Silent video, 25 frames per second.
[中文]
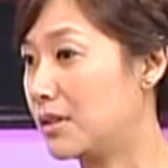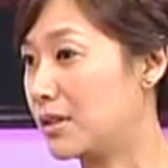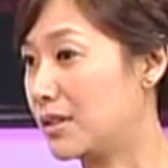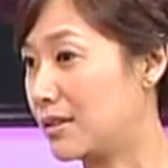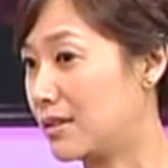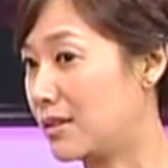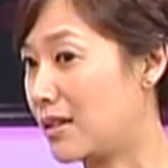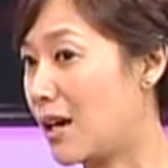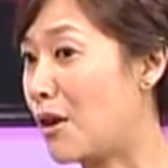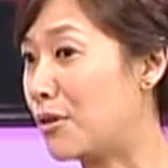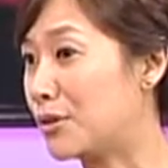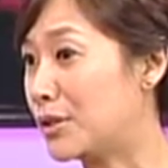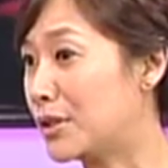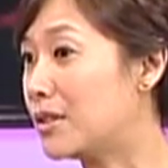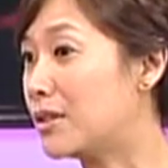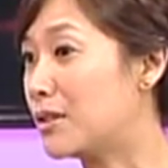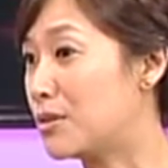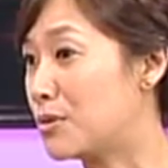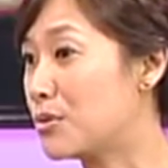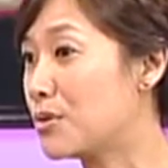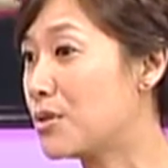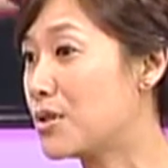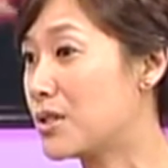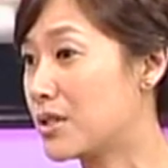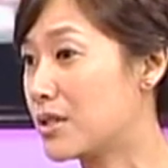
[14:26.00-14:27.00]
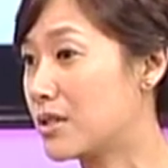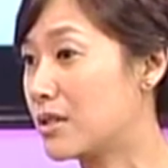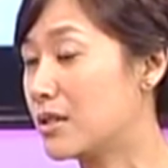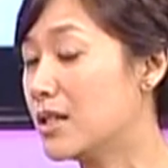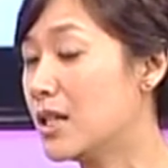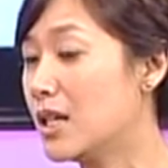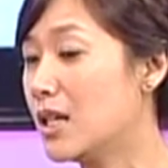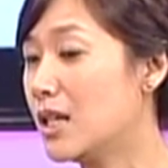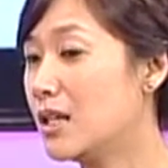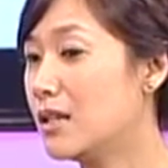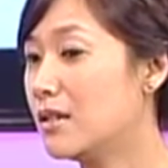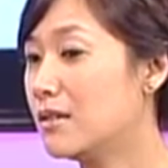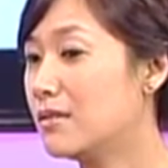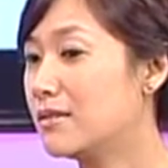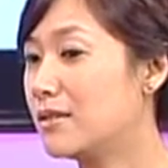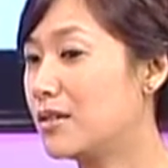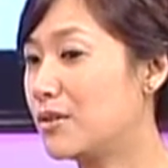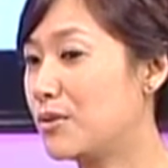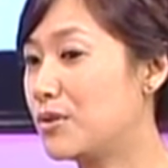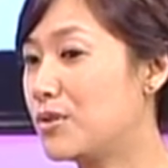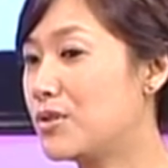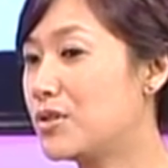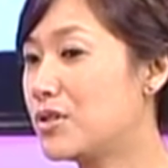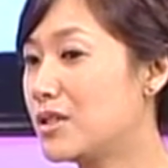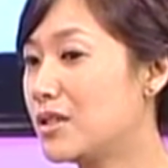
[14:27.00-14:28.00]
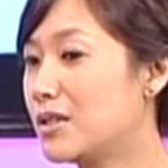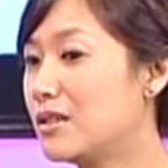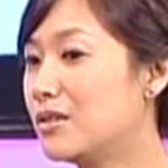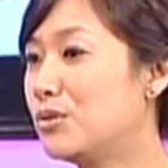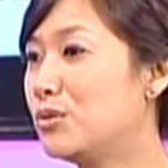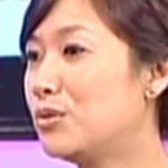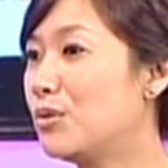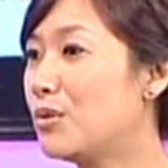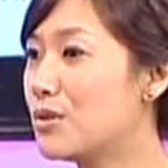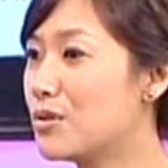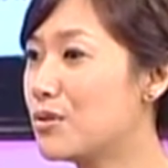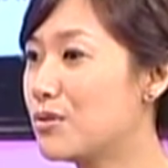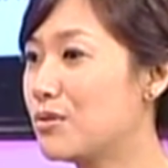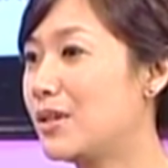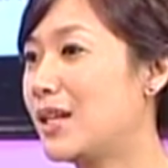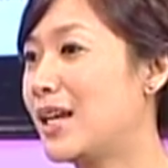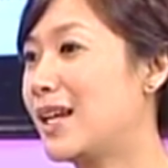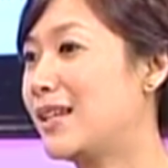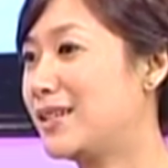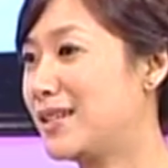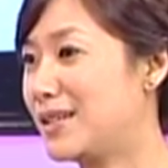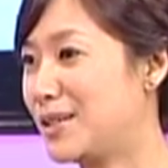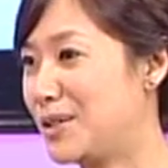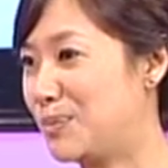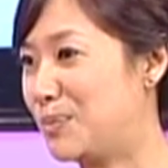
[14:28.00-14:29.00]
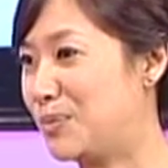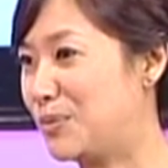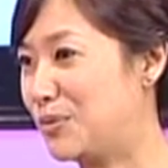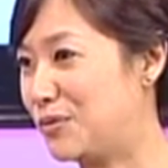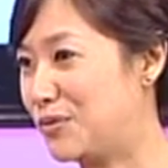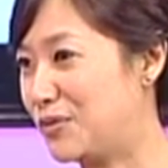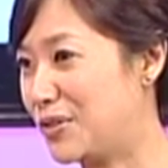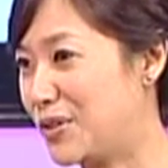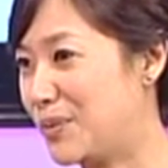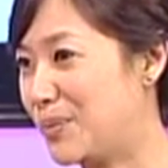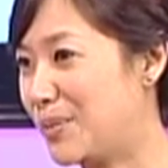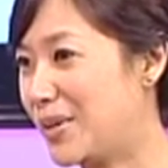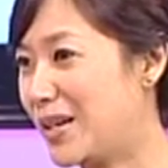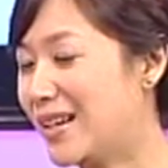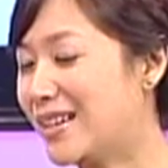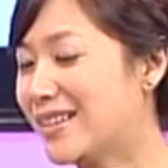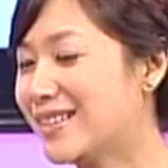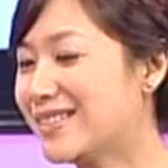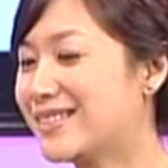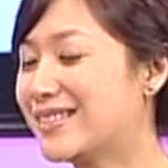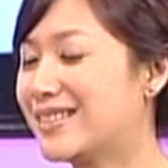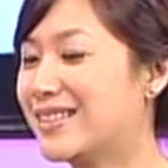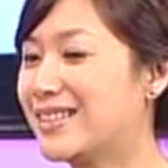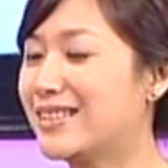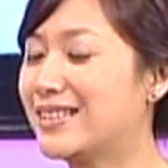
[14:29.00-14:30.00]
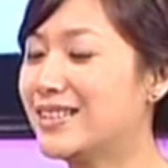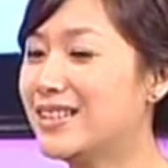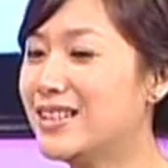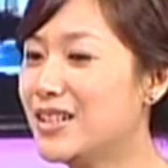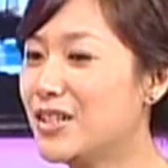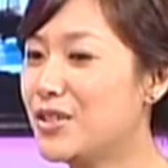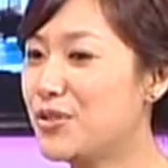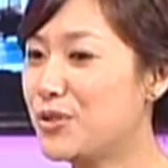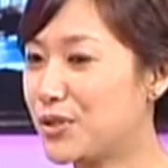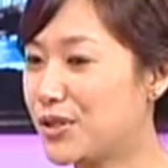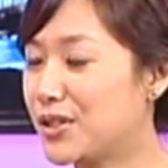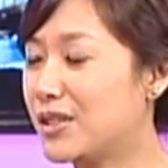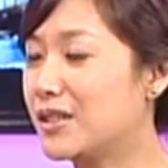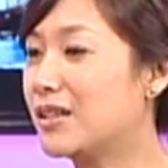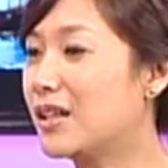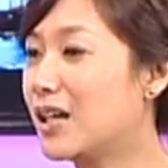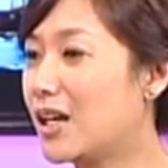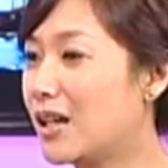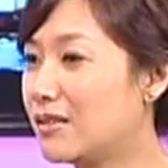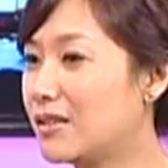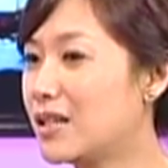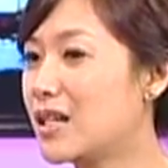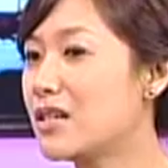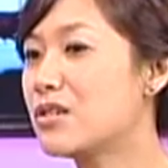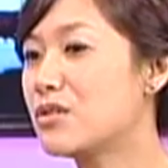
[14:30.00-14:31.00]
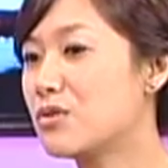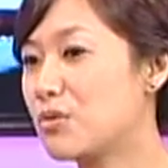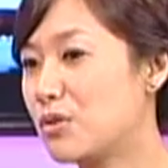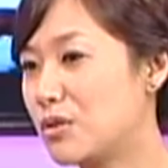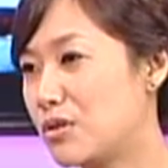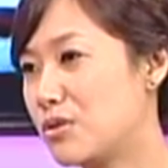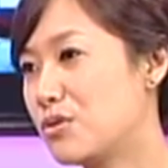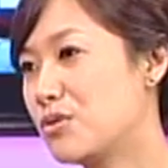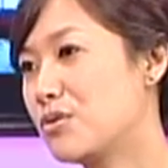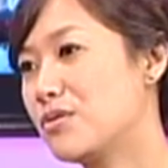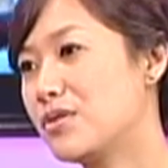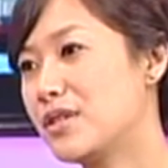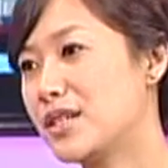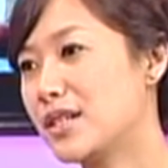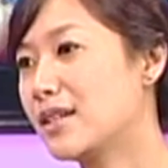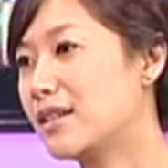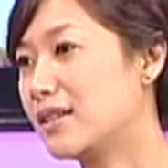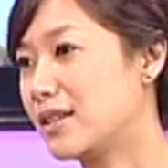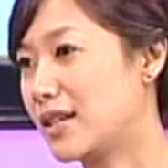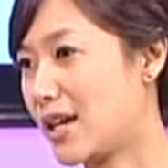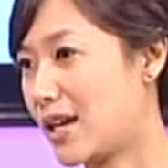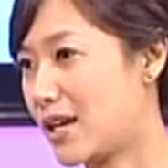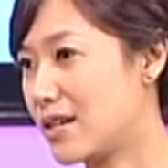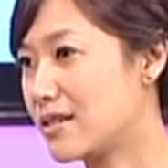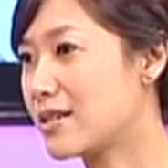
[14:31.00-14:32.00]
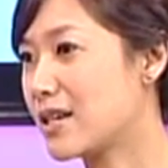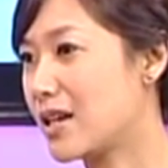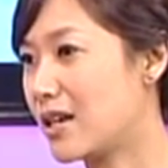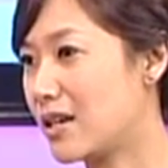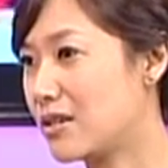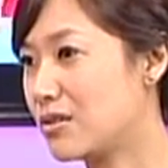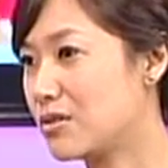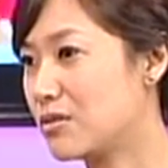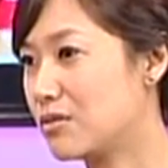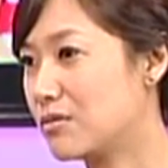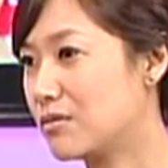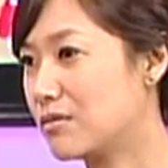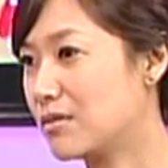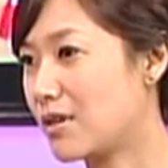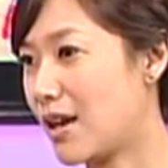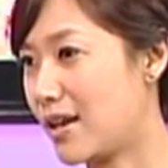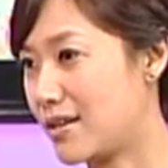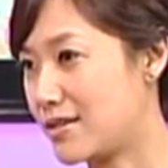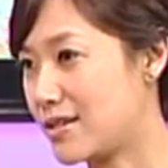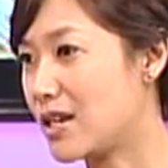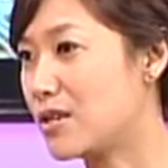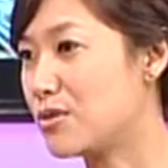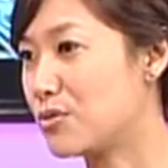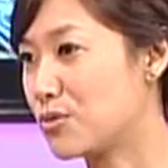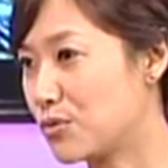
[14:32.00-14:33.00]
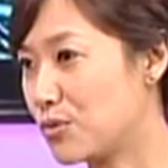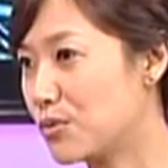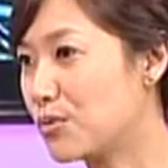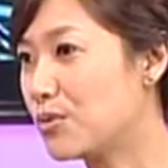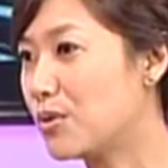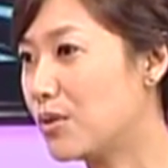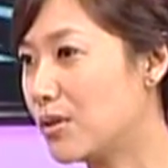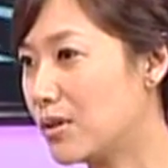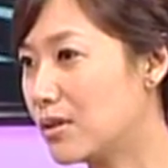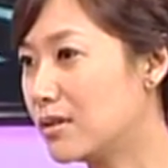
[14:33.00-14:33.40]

好的合作是，等于是一个多出来的一部分嘛，那就很好。但是我的重心肯定还在，还在中国。